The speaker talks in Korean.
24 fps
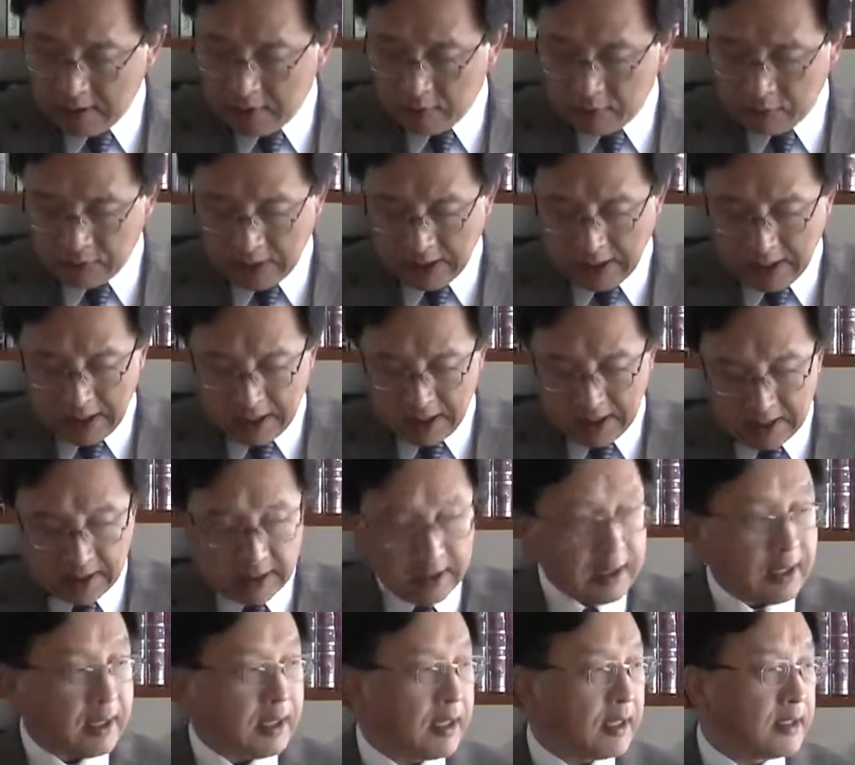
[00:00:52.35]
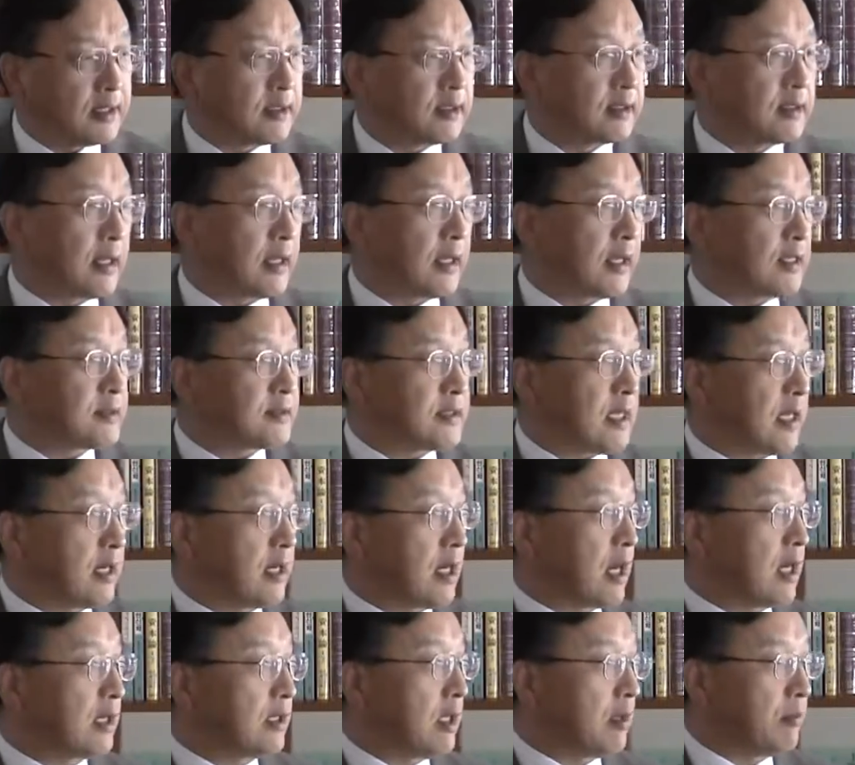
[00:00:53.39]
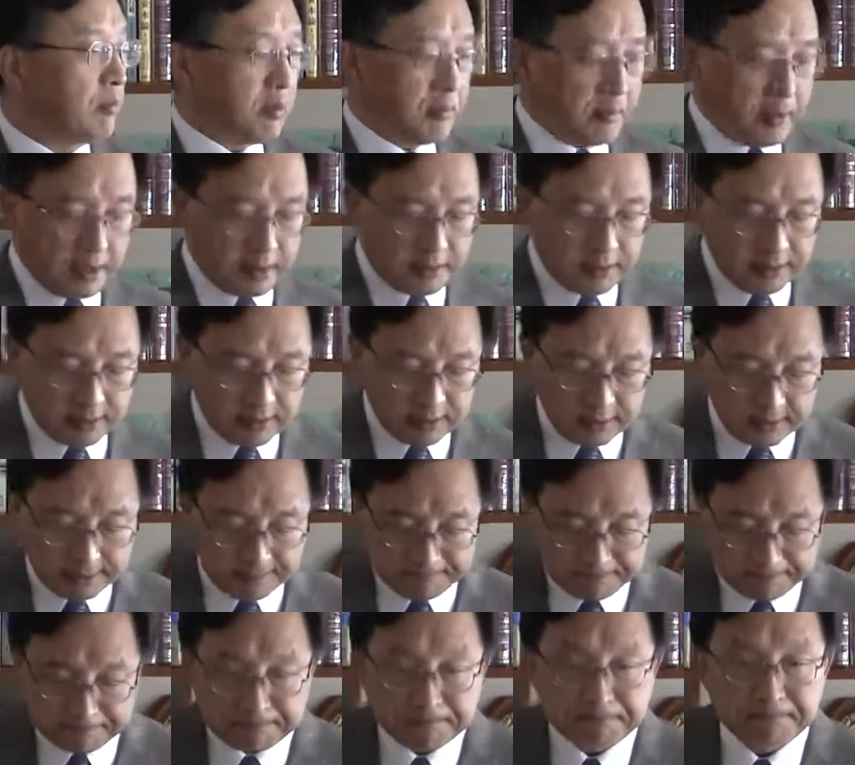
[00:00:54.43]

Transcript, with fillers: 우리가 아, 이 땅에 살아가다 보면은